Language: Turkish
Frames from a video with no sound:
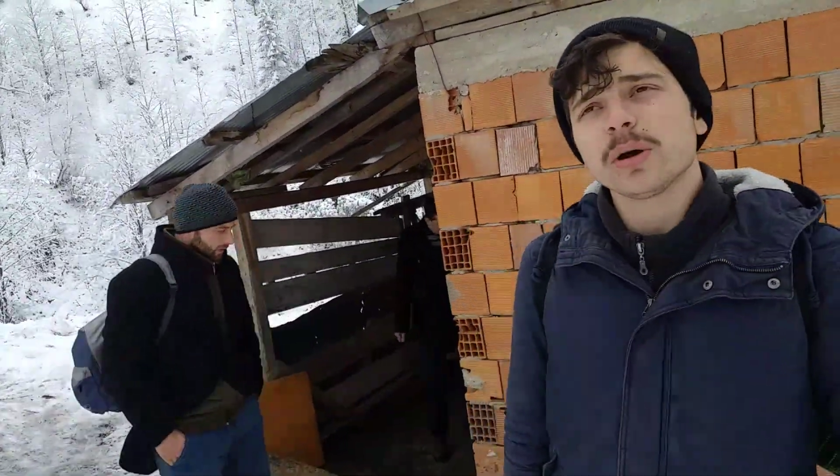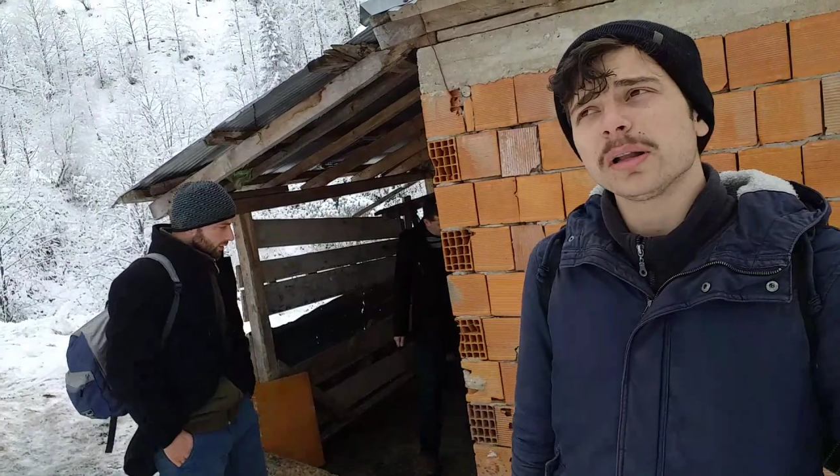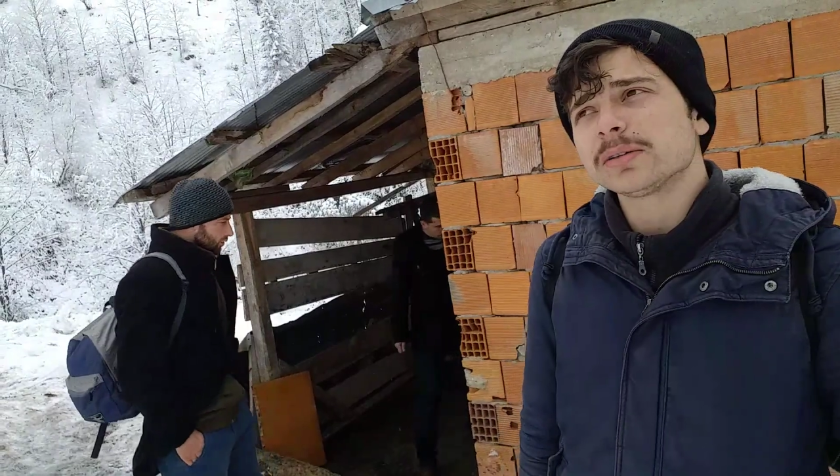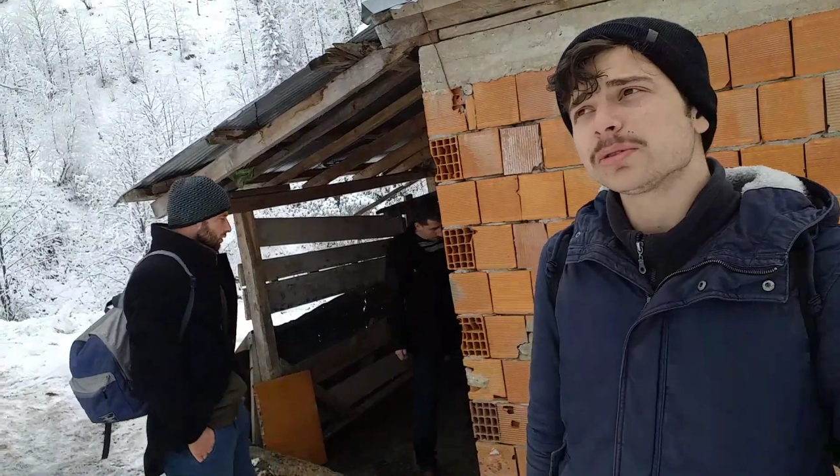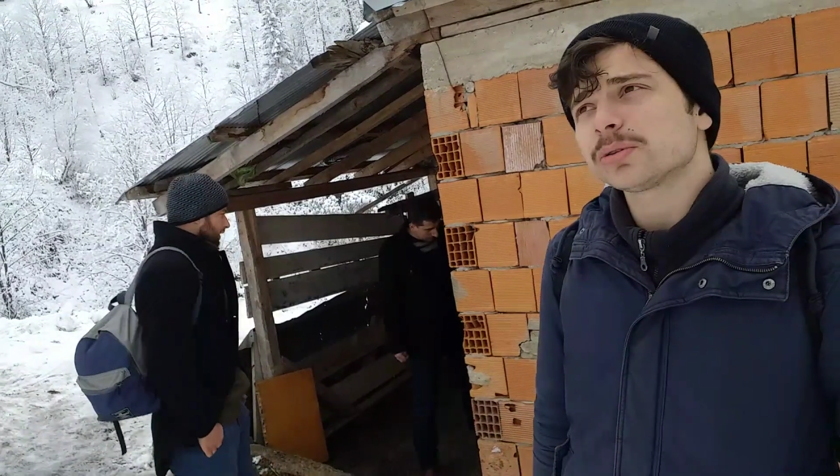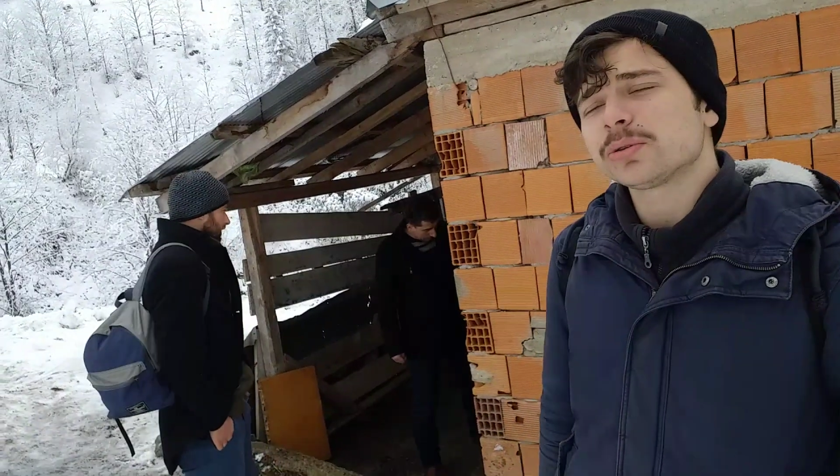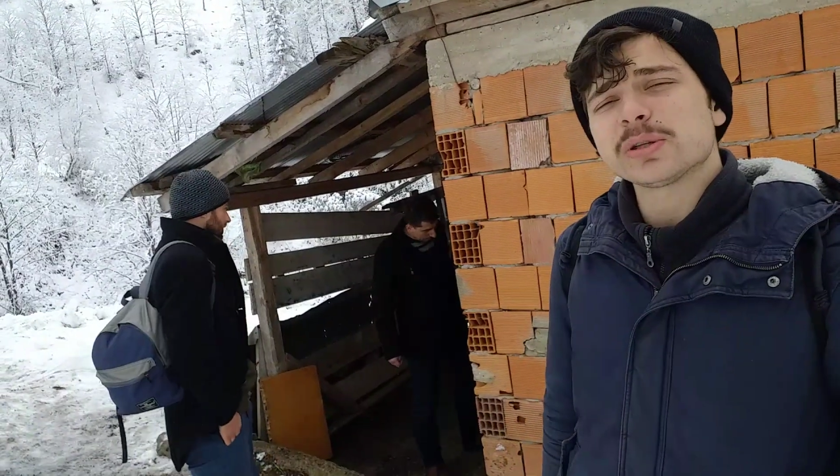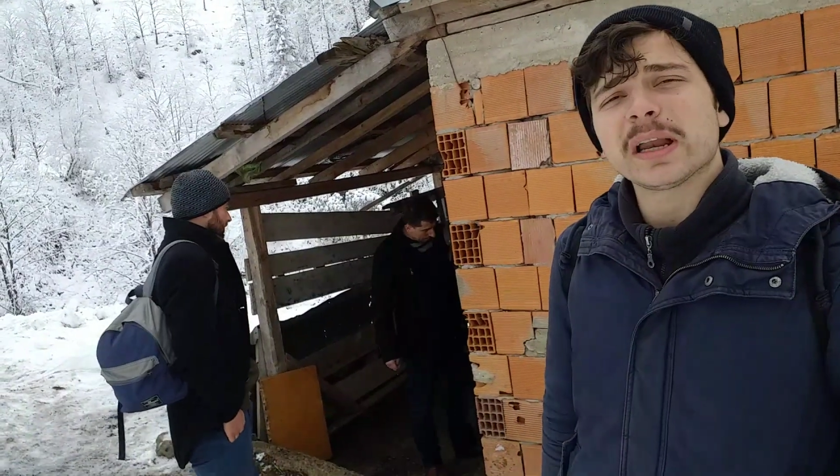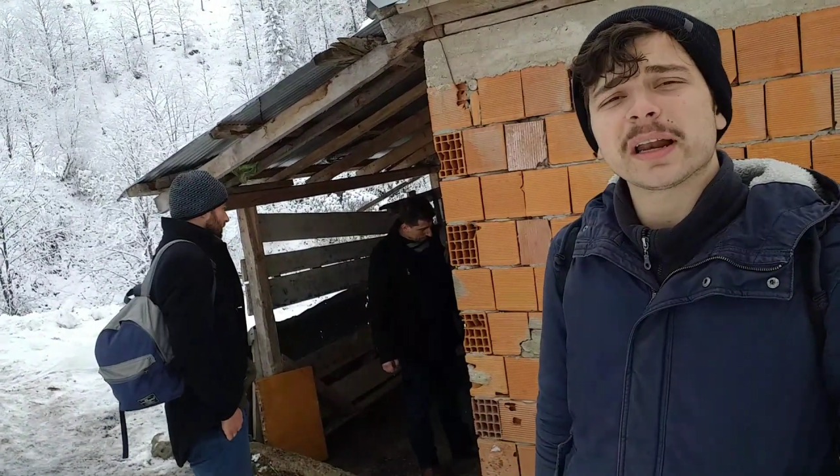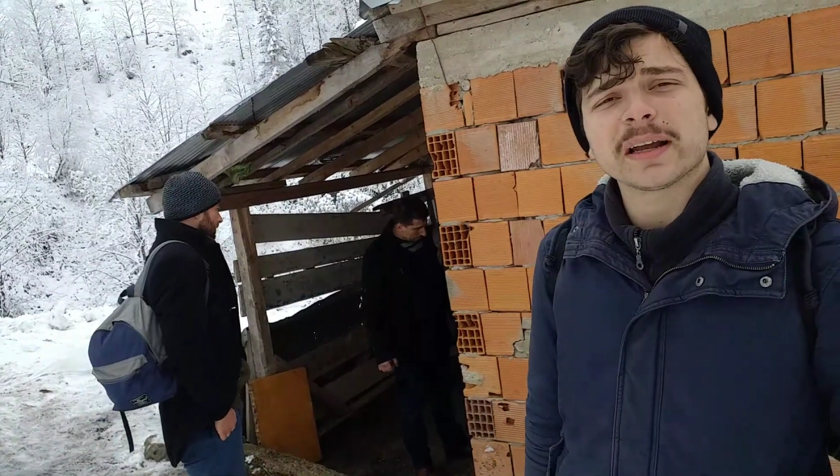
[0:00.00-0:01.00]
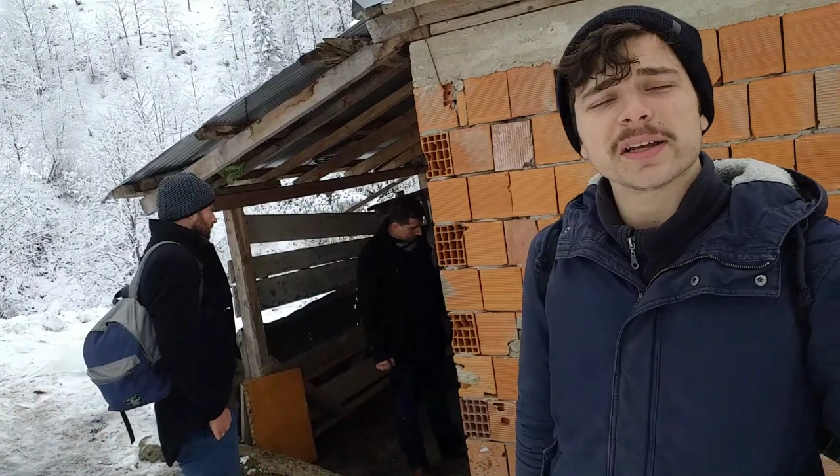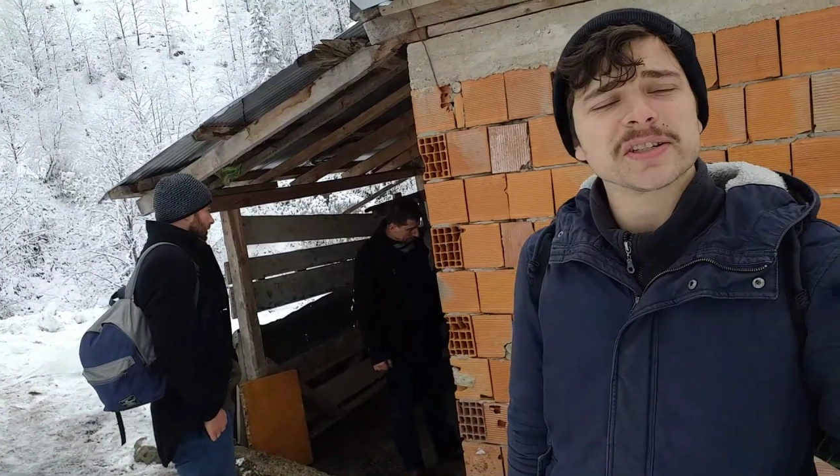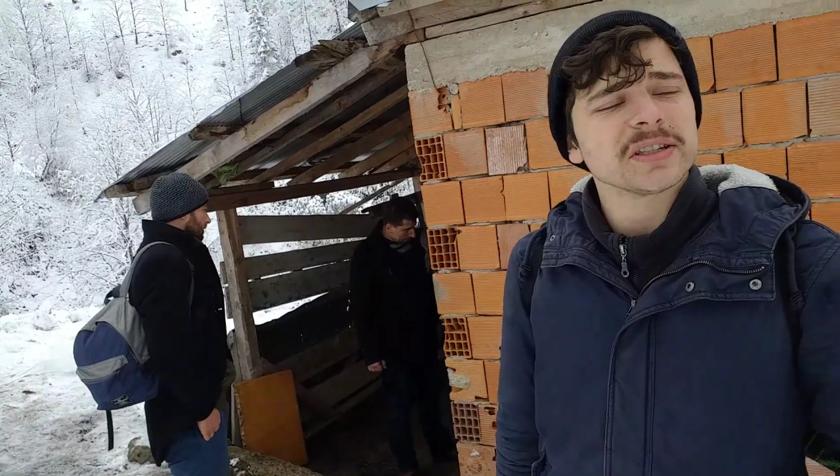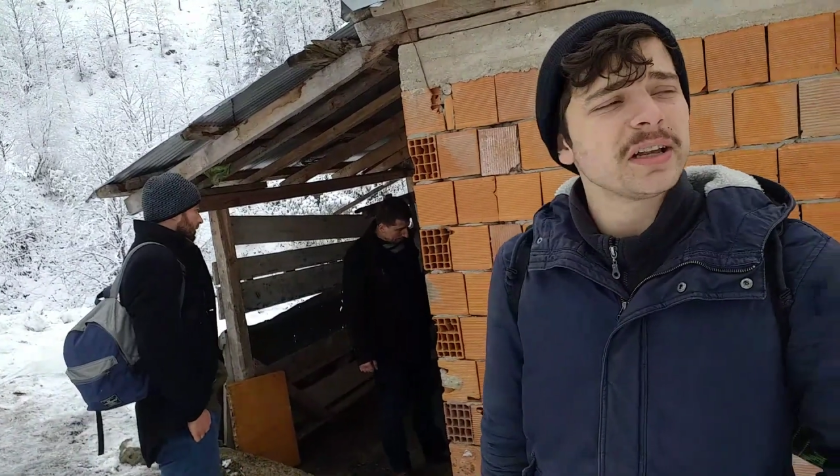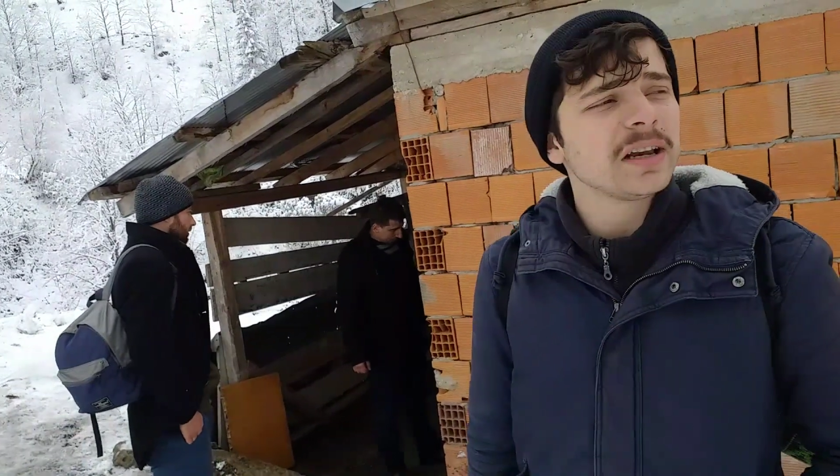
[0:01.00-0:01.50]
doğal, çok güzel
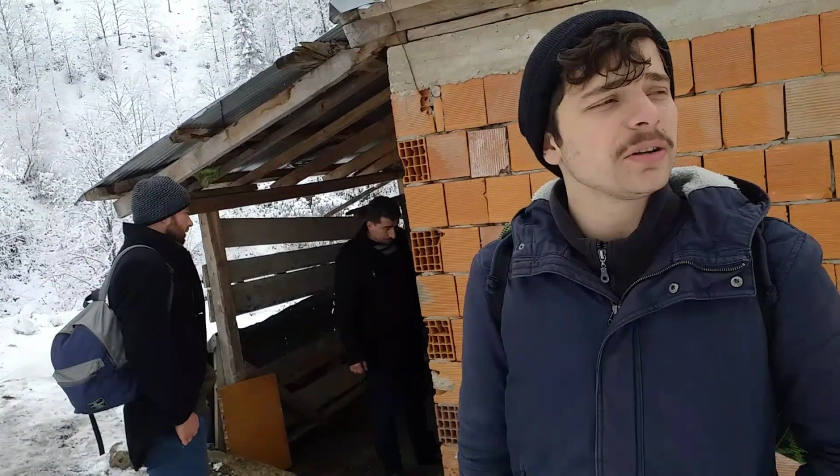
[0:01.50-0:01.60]
arkadaşlıklarla